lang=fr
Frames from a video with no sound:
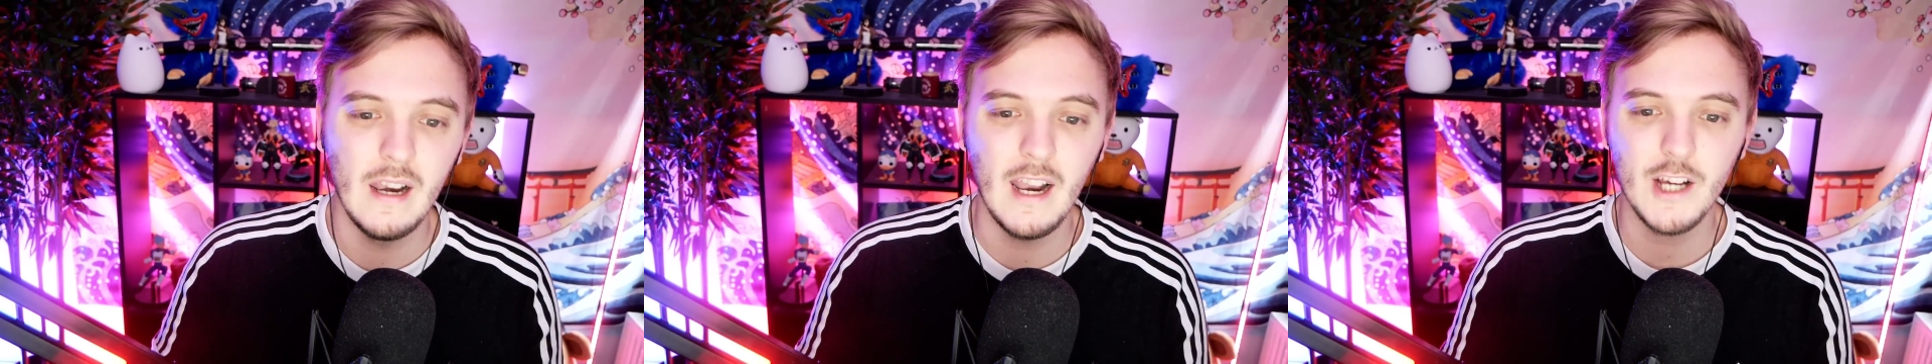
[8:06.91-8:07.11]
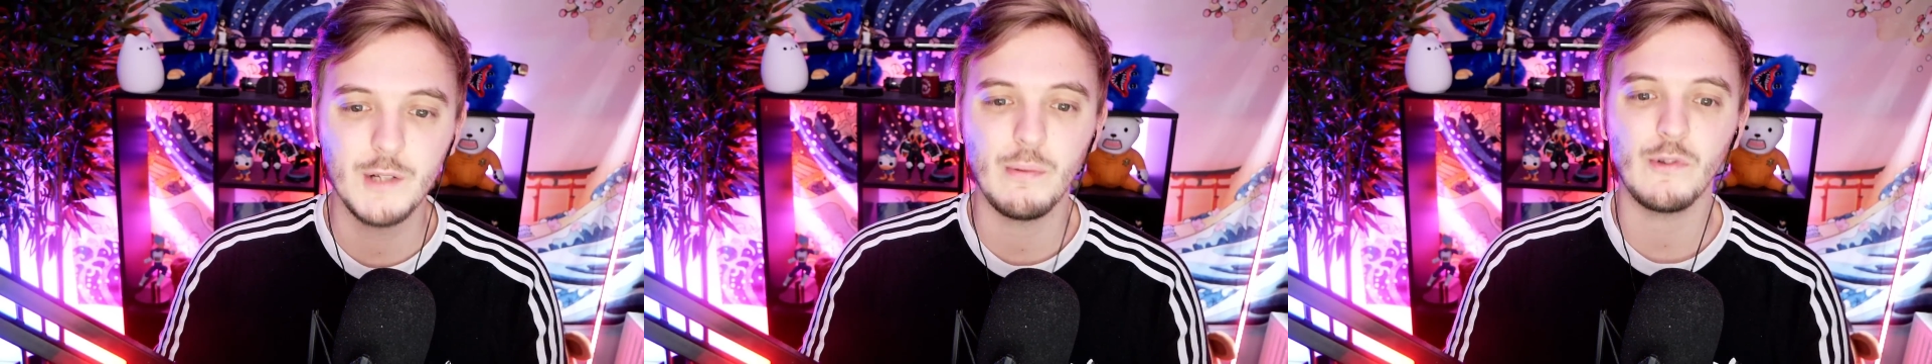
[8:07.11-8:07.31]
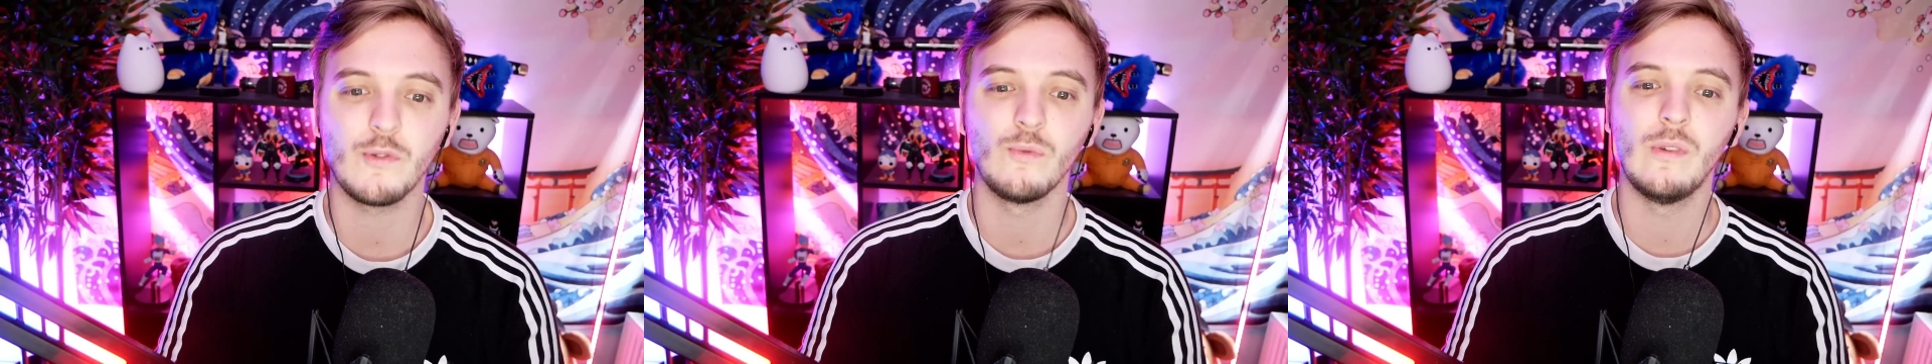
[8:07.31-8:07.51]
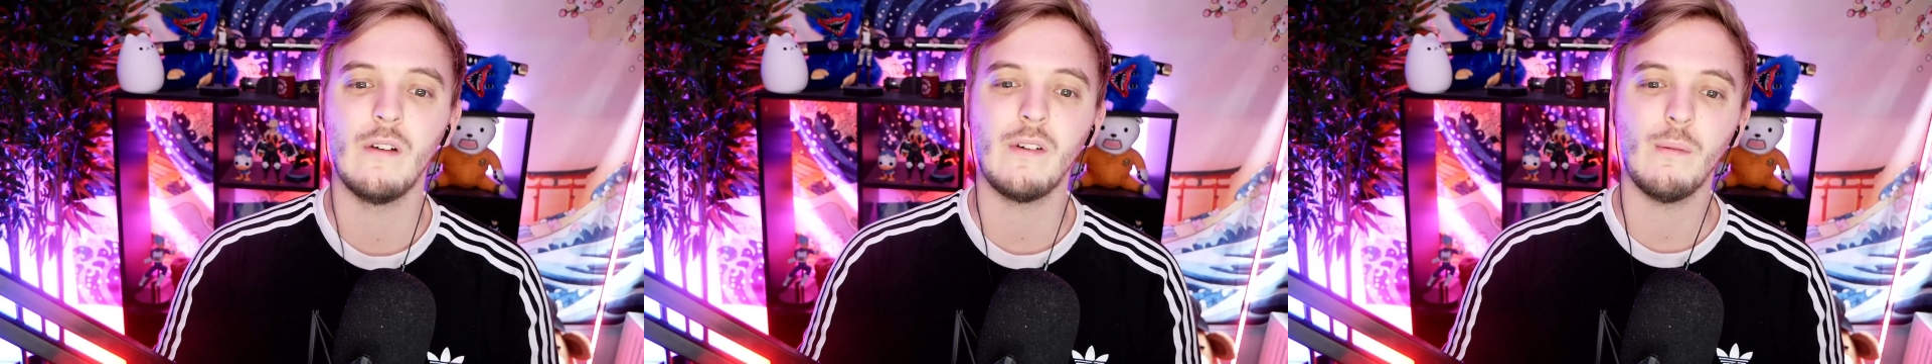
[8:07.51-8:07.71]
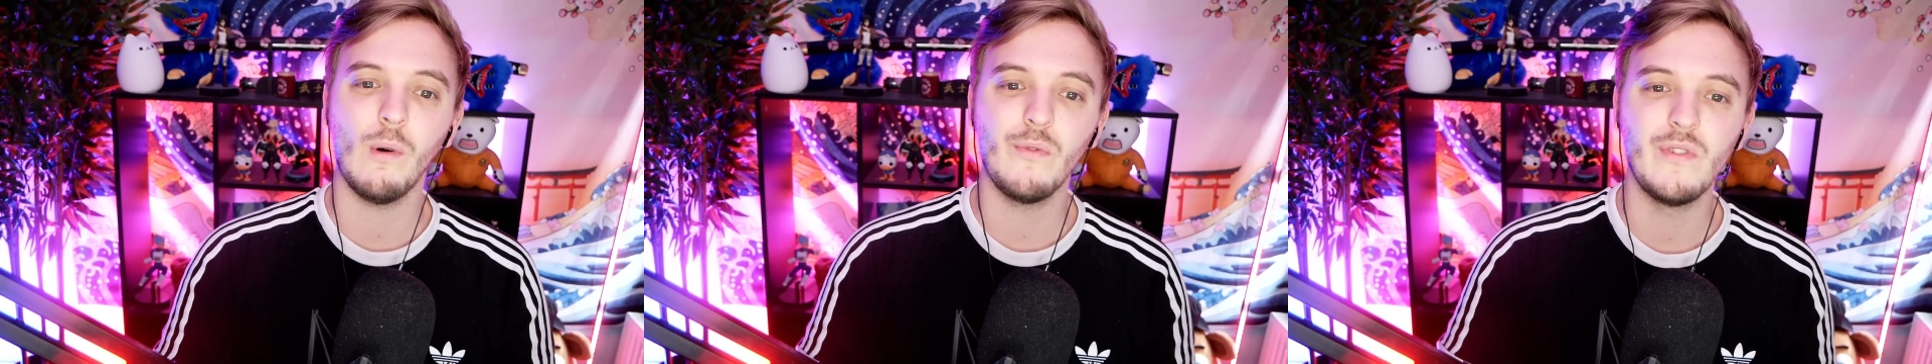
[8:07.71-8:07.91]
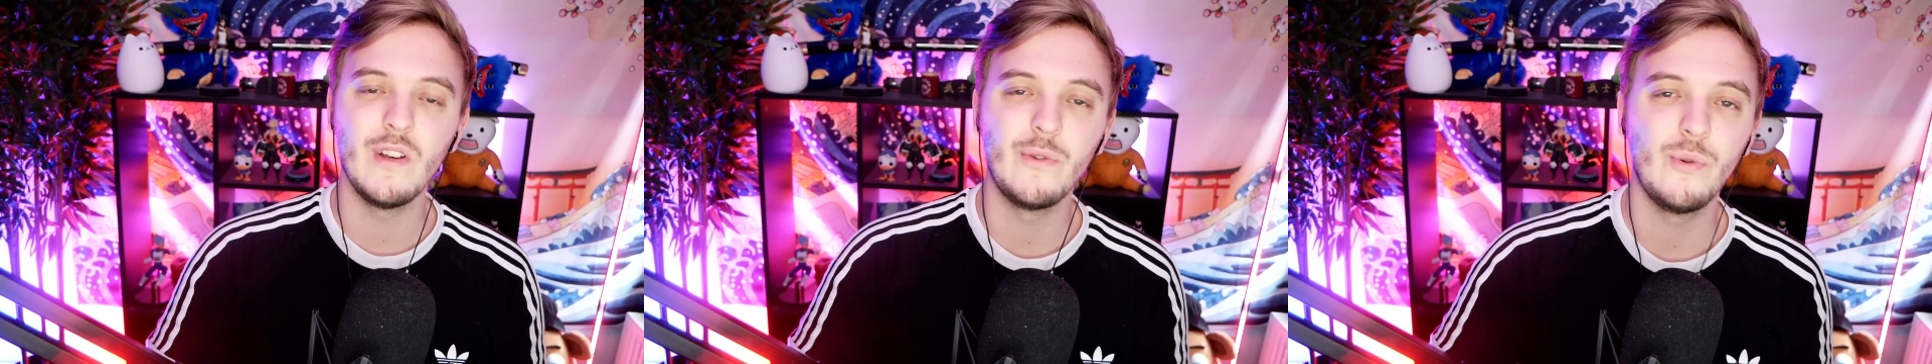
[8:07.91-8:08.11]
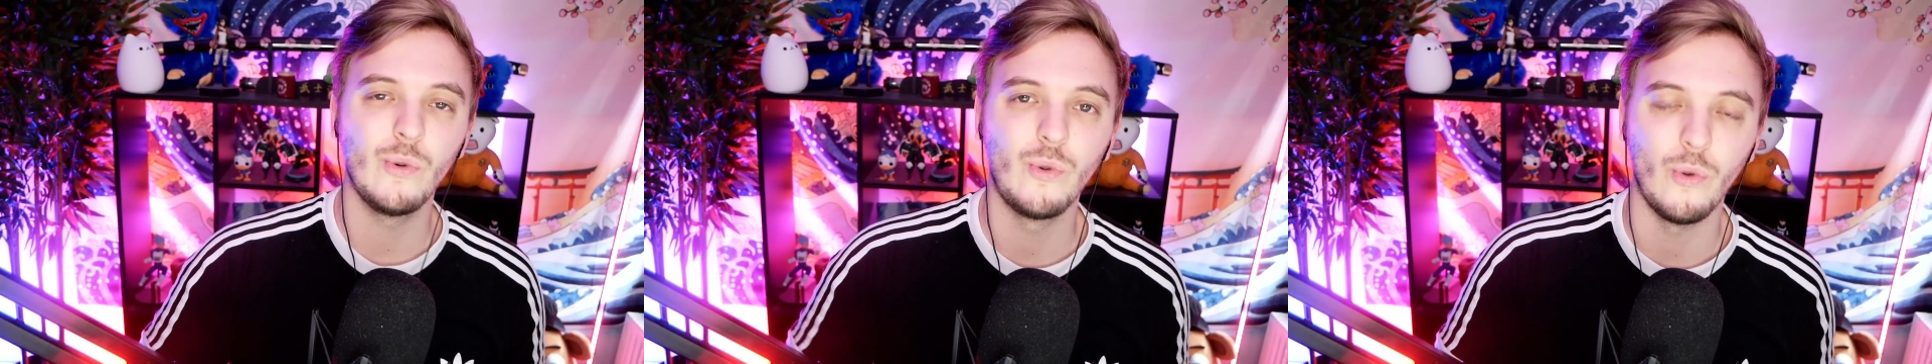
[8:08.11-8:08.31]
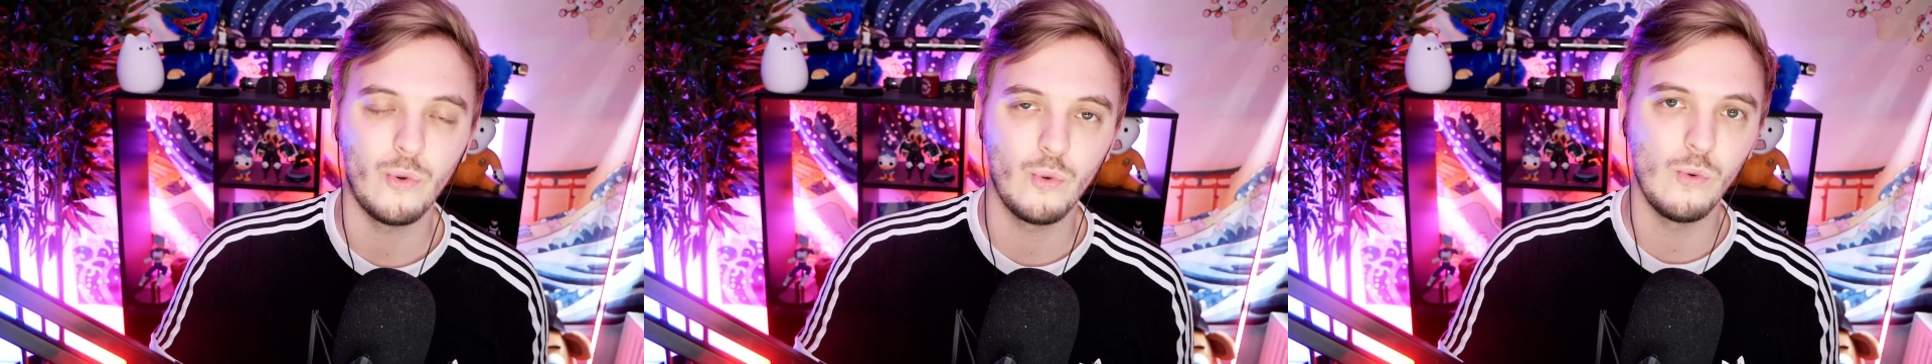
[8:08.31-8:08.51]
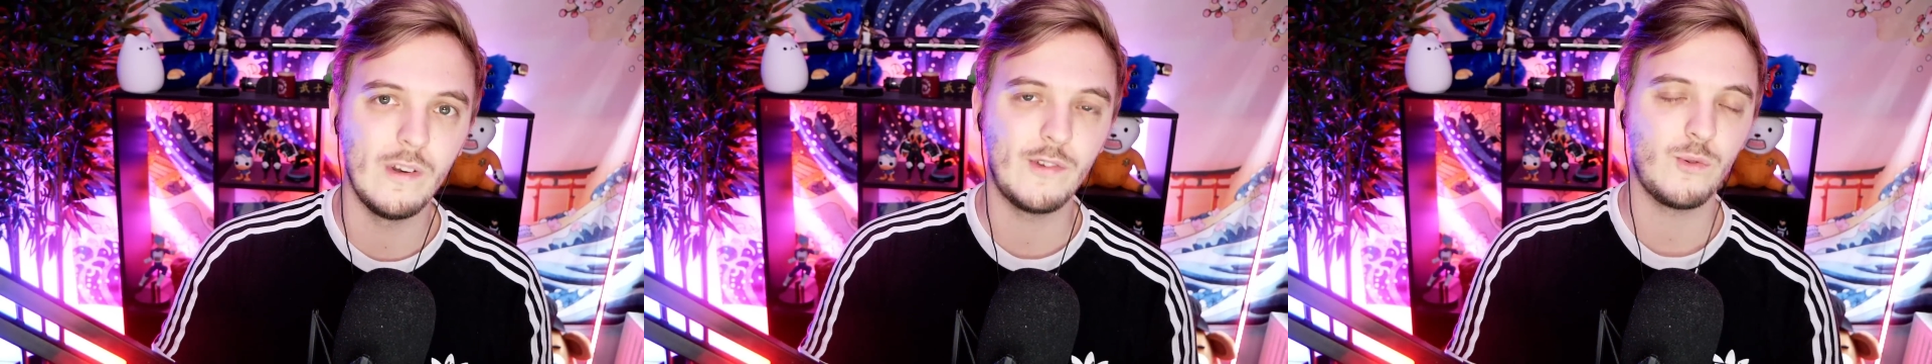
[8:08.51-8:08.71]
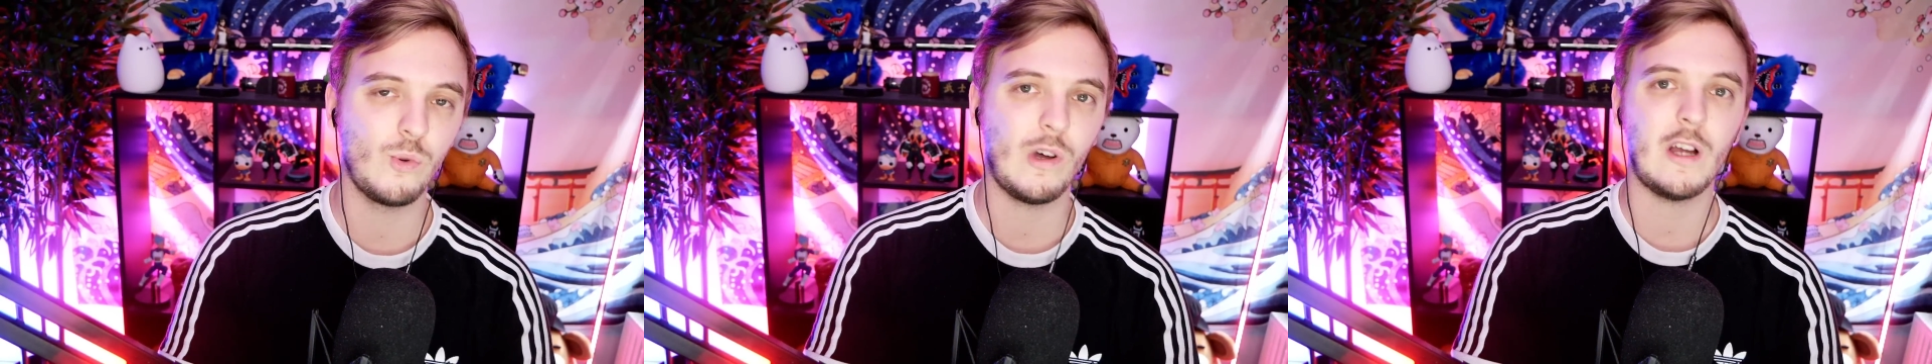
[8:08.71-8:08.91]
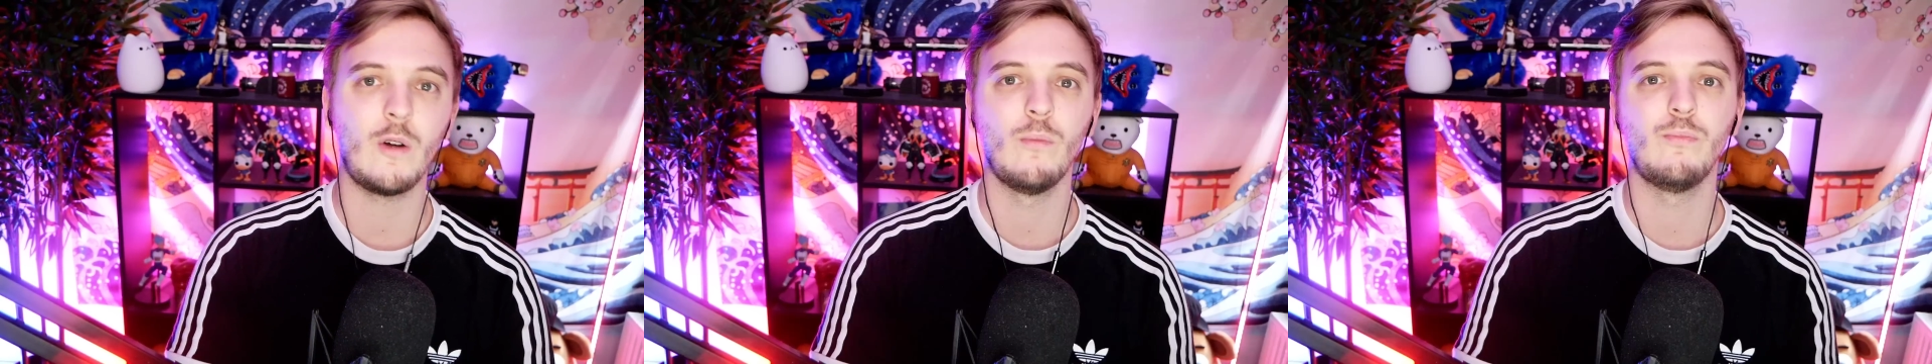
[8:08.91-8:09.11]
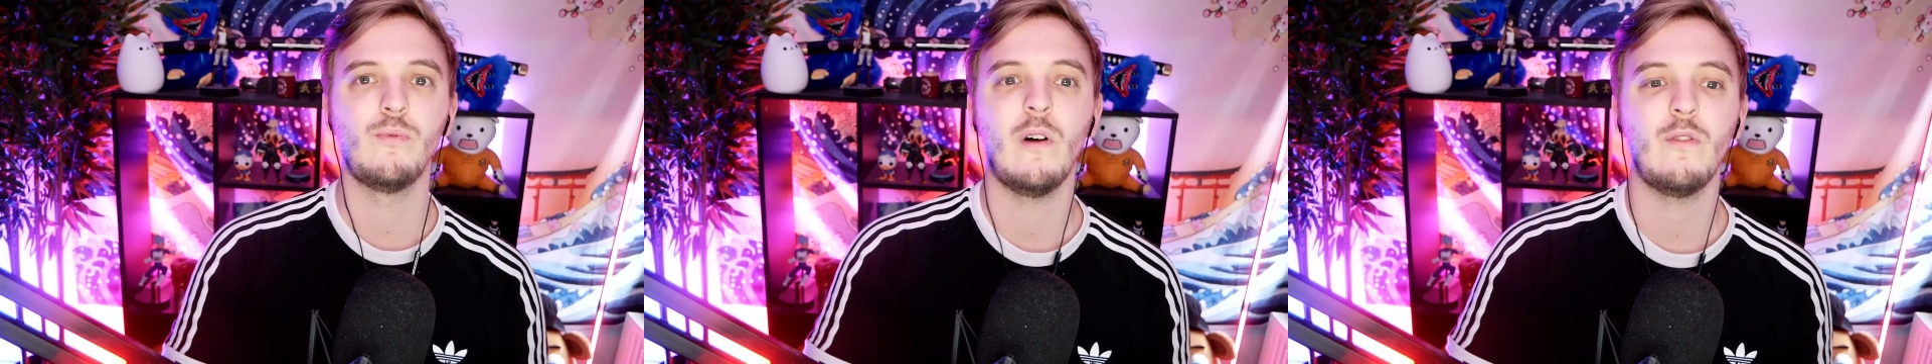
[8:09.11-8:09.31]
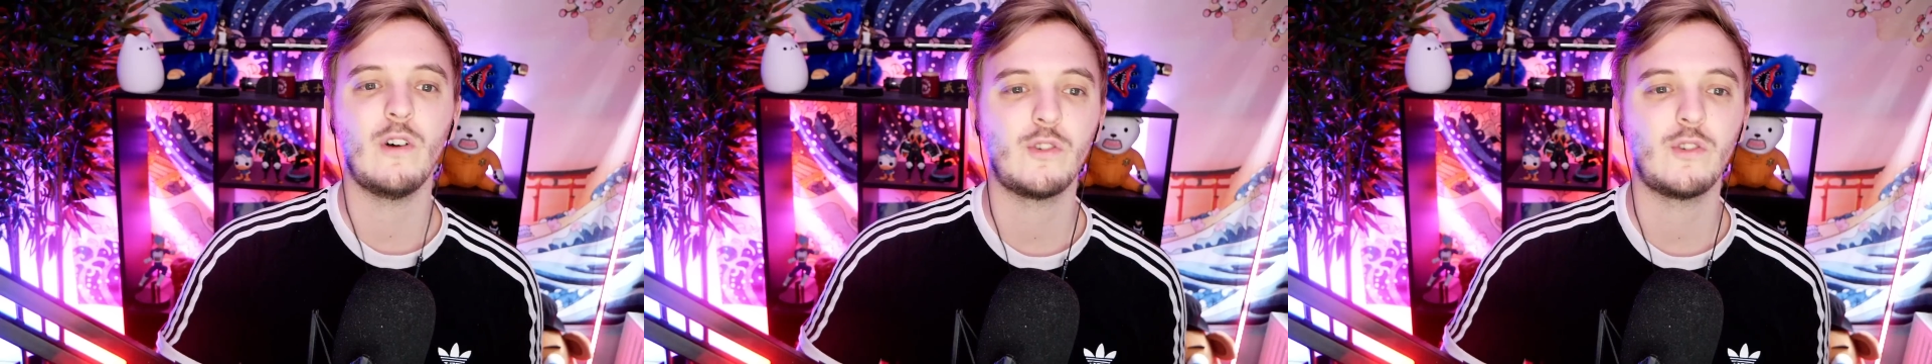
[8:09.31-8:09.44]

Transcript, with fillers: Là je pense qu'on a vraiment fait le tour de tous les secrets qu'on pouvait